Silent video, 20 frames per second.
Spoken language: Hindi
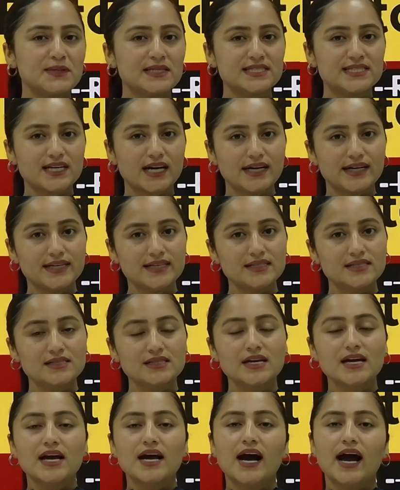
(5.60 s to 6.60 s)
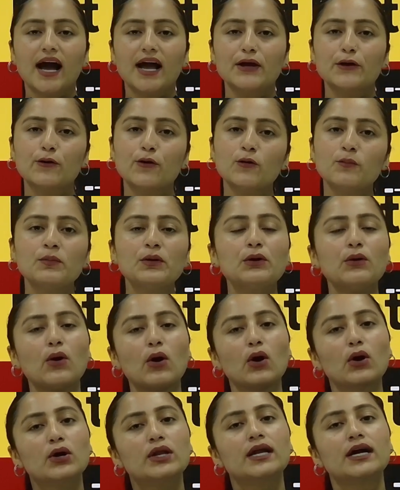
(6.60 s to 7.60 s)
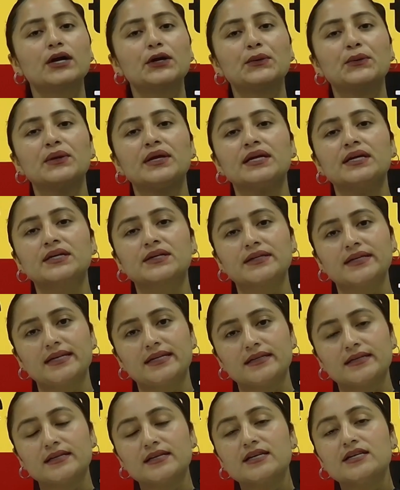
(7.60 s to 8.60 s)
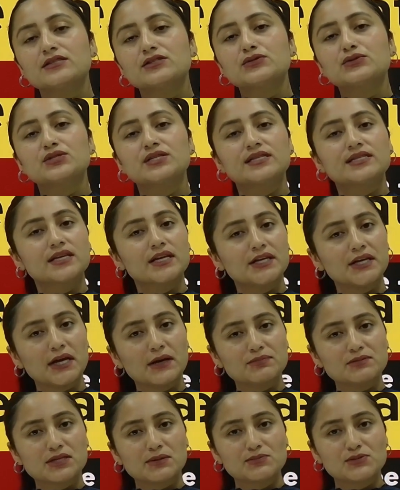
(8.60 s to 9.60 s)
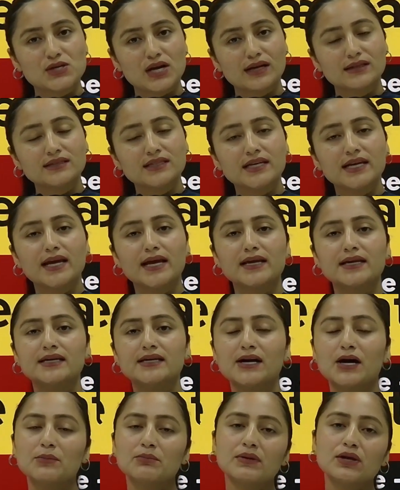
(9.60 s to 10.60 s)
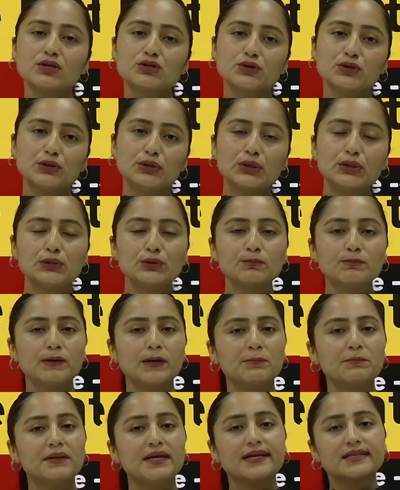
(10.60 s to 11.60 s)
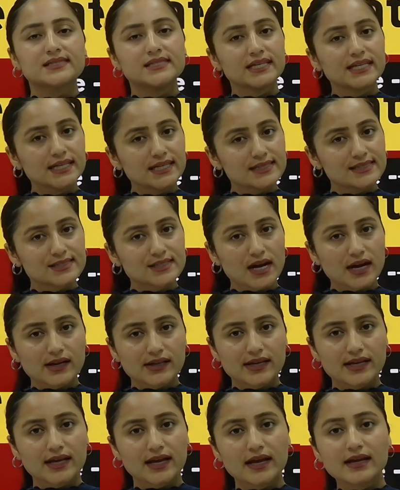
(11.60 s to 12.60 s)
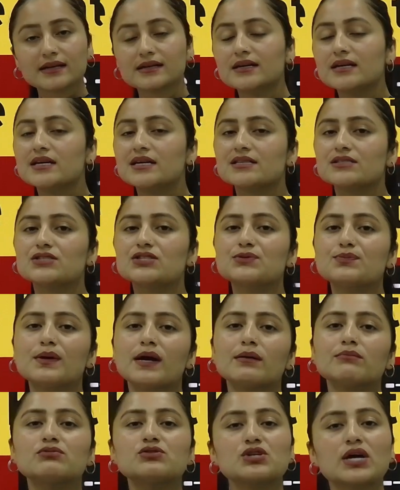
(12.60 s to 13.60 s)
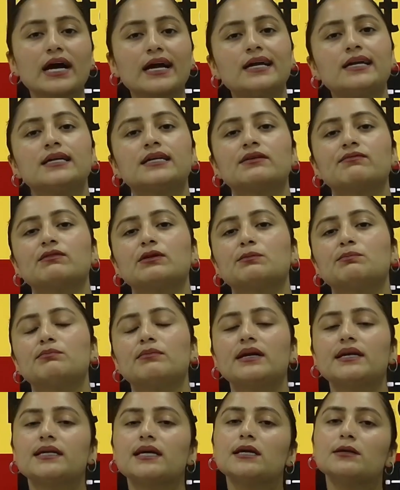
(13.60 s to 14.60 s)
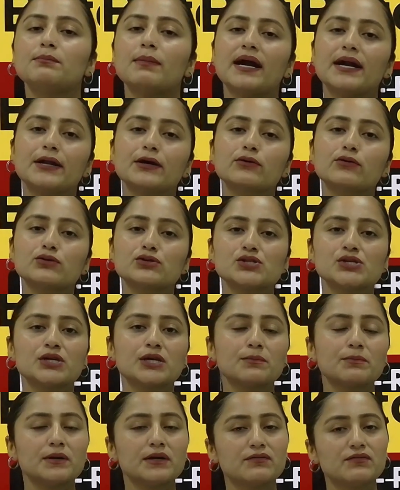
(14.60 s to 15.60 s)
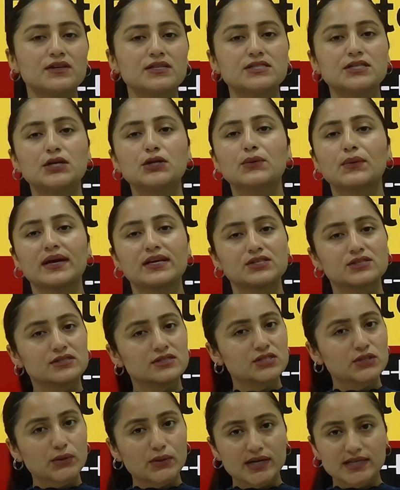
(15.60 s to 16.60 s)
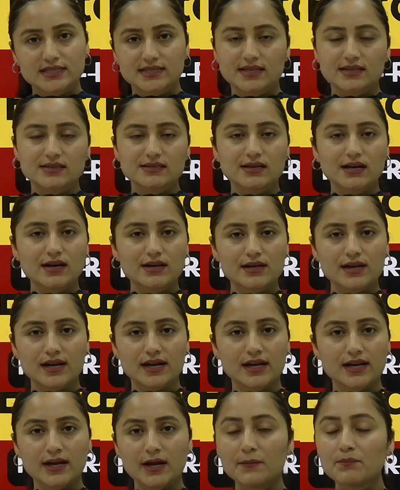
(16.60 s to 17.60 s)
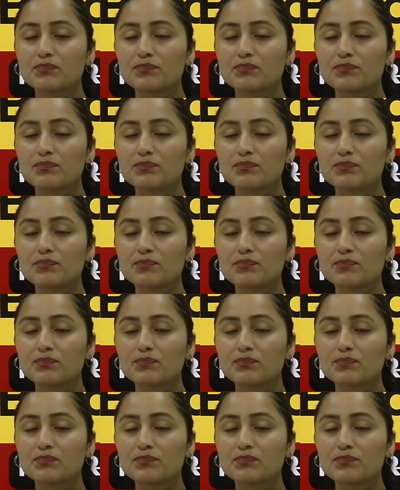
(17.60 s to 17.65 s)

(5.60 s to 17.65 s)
Studies. I hope you all are doing great. So जैसा कि आप सब जानते हैं कि हमने जो YouTube पे अपनी एक सीरीज स्टार्ट की है जिसमें हम चाइल्ड डेवलपमेंट एंड पैडागोजी के प्रीवियस ईयर क्वेश्चंस को डिस्कस कर रहे हैं